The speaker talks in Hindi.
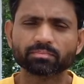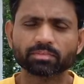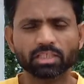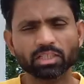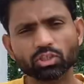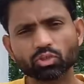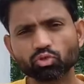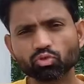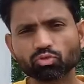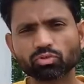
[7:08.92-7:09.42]

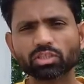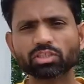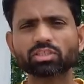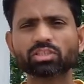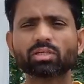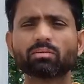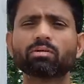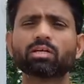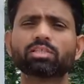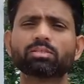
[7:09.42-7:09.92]
ग्रीन जूसेस
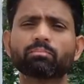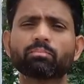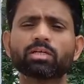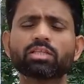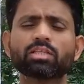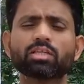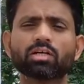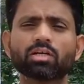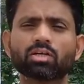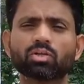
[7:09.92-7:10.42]
के बाद
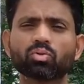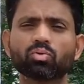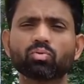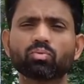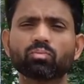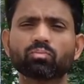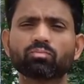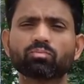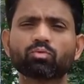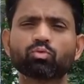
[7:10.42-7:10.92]
बंद कर दो
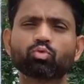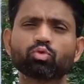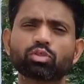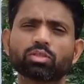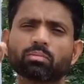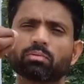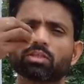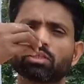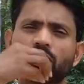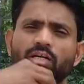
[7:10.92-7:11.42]

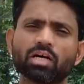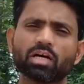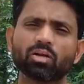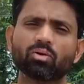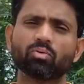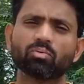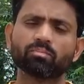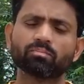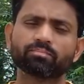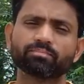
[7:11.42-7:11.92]
कुछ मत
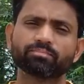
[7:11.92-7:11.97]
डालो